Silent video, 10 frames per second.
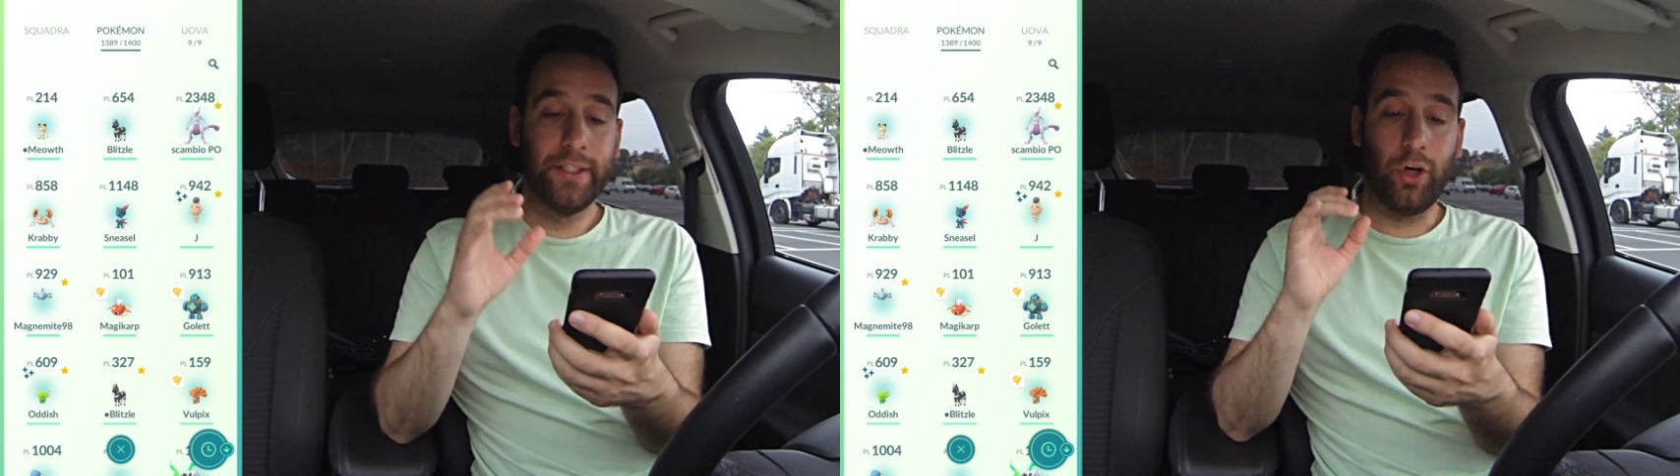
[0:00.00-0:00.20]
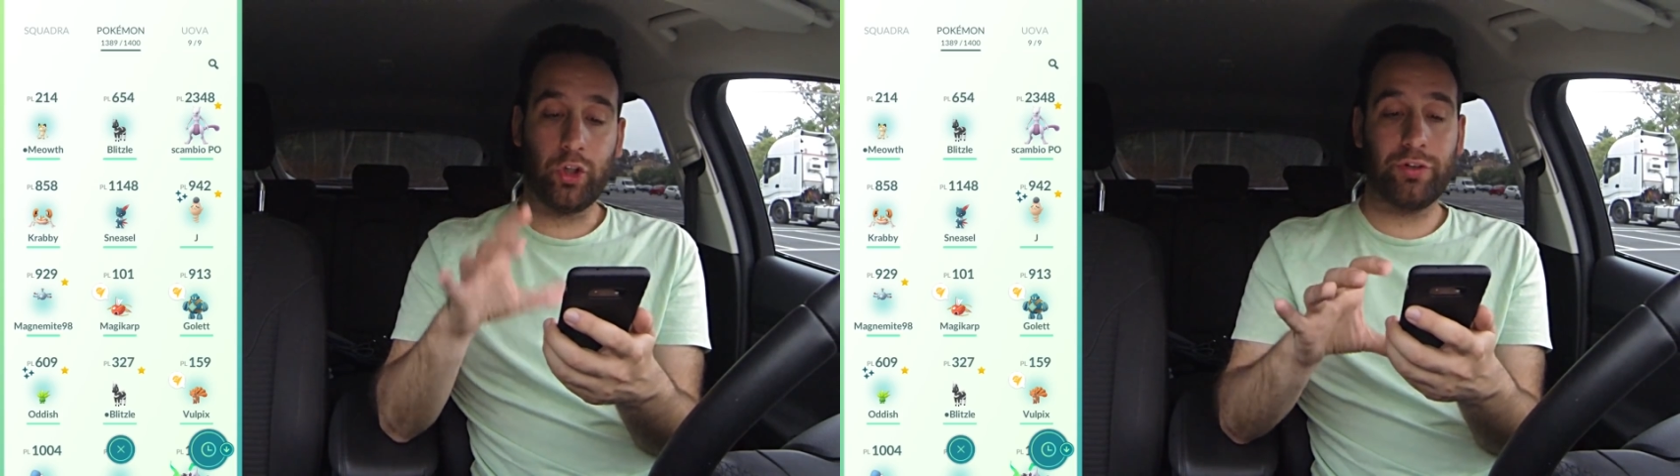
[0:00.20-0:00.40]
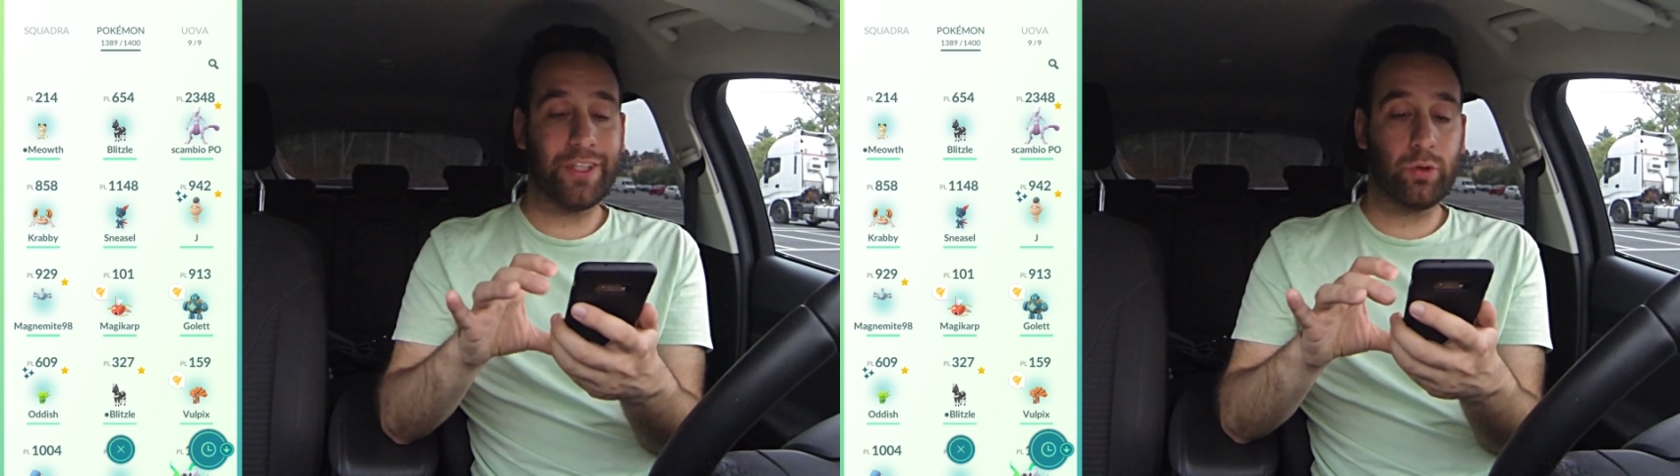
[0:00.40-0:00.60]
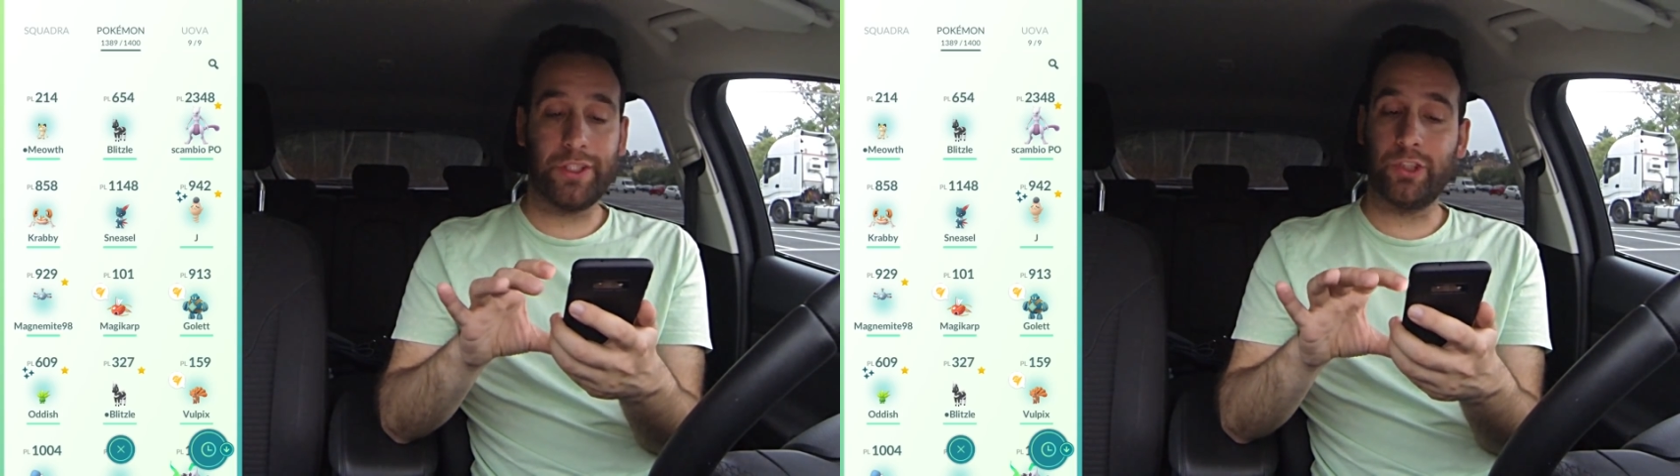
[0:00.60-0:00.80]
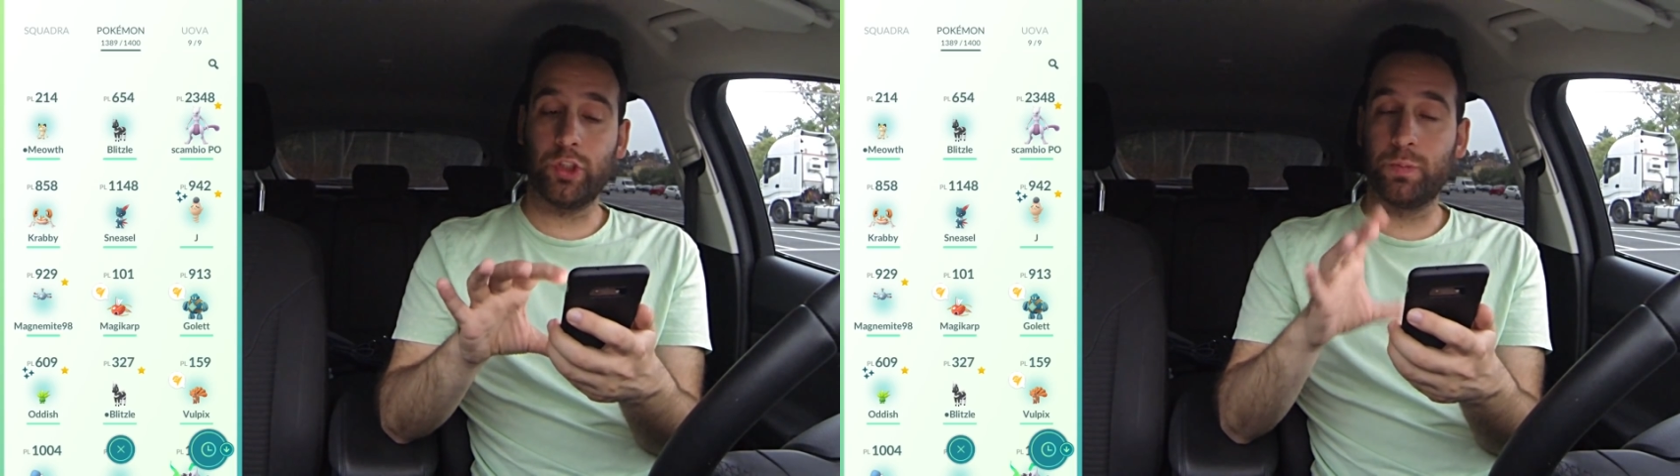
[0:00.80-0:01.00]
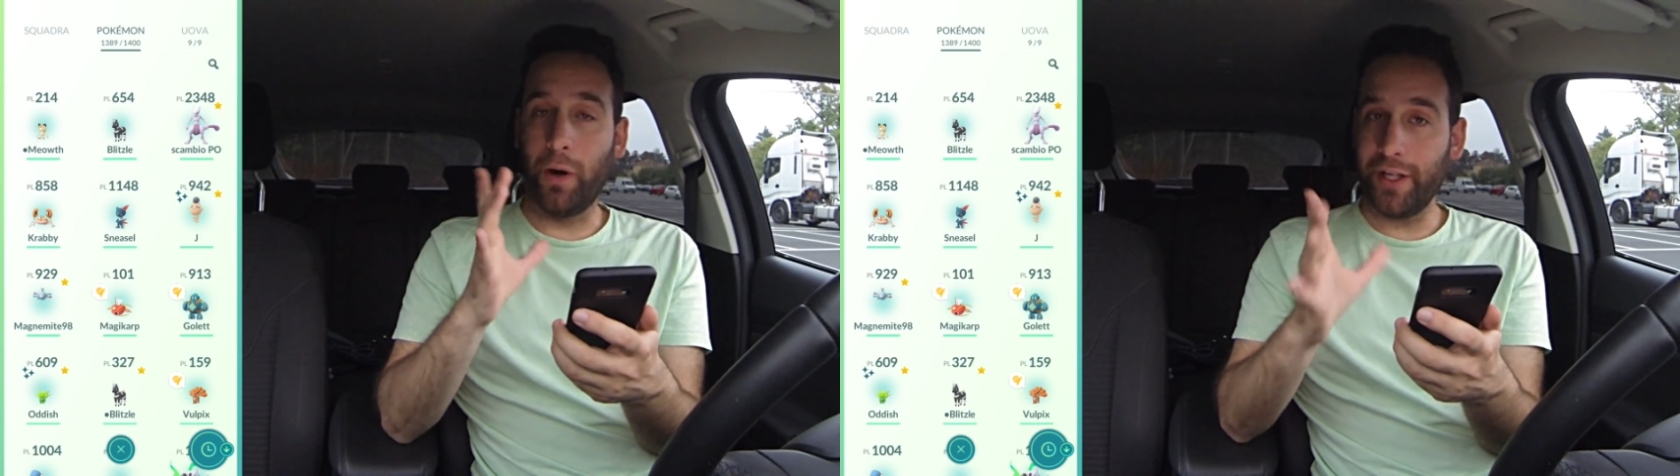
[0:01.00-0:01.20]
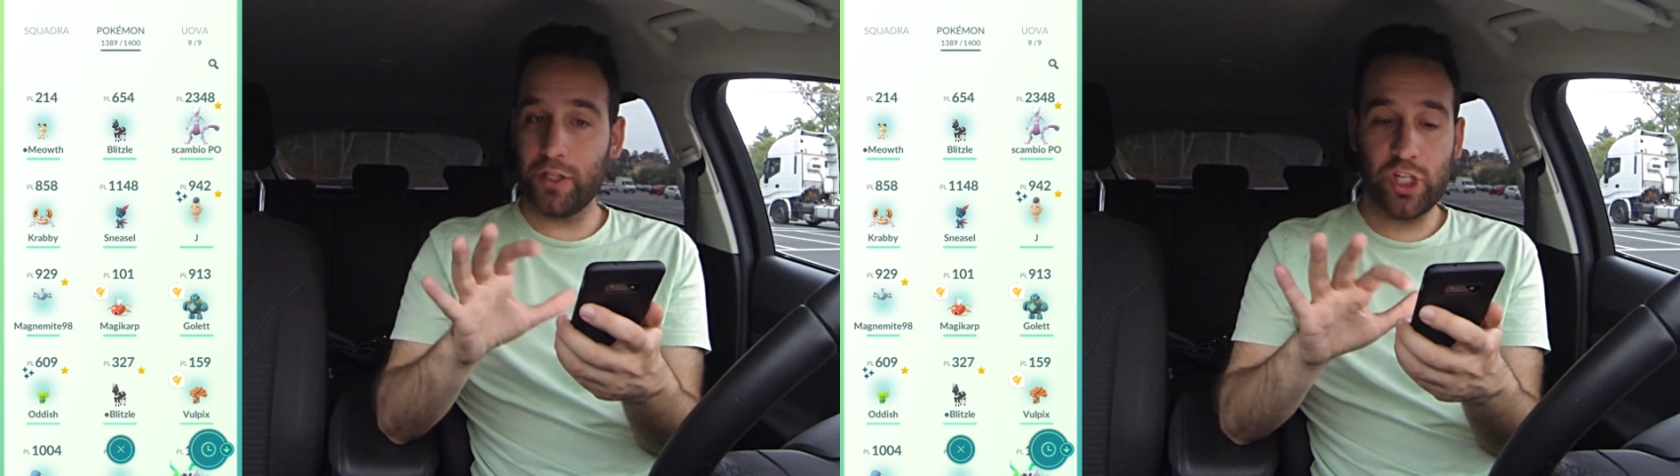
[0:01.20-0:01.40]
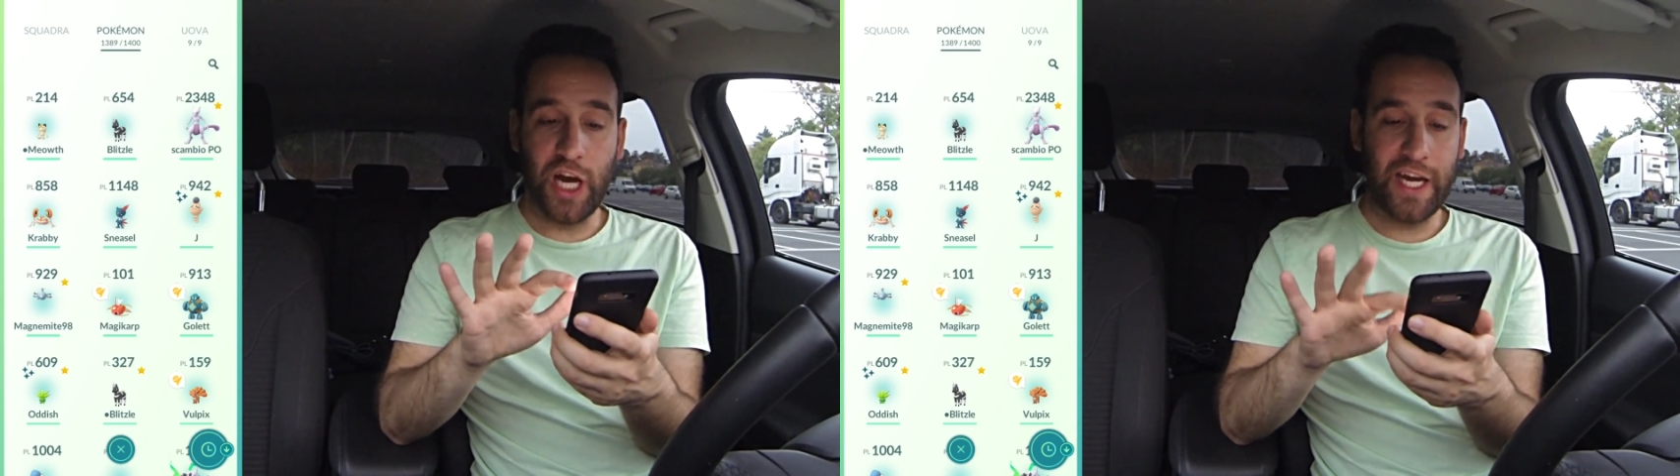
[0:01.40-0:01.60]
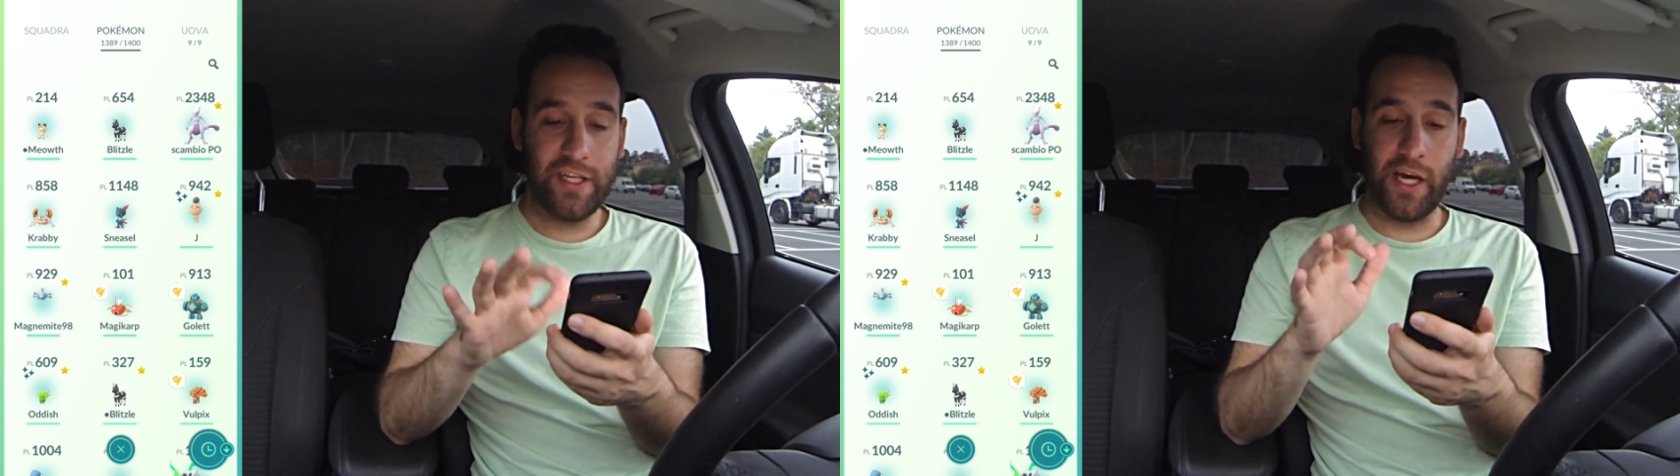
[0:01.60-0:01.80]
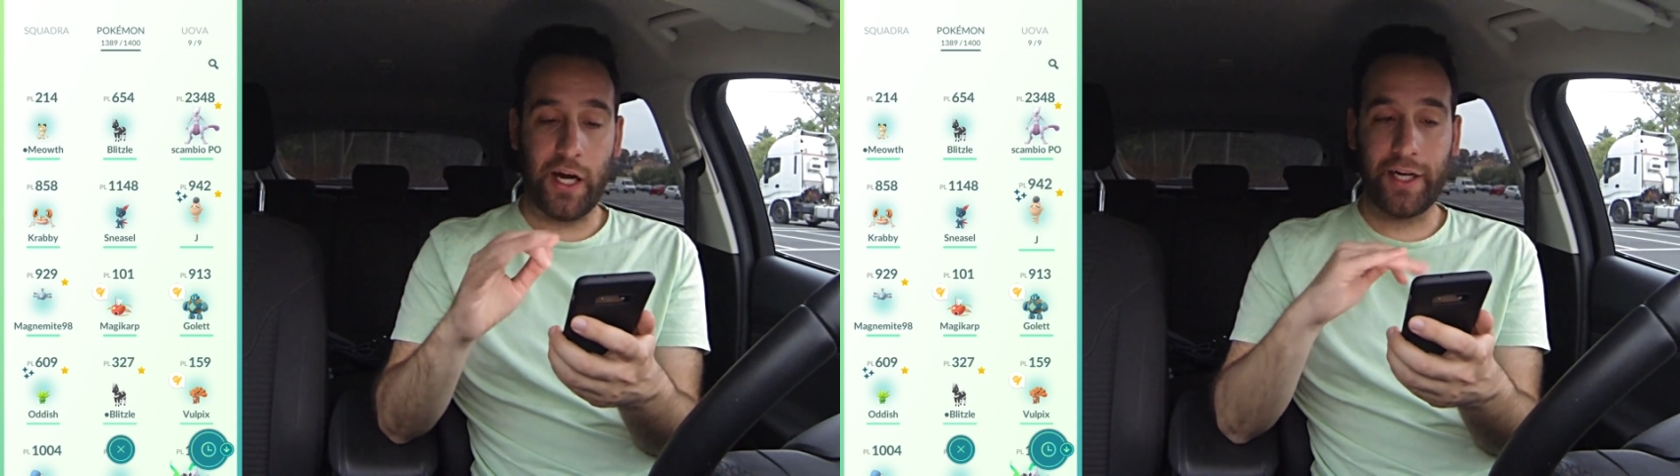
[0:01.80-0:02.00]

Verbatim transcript: Ho trovato questo Spoink Shiny a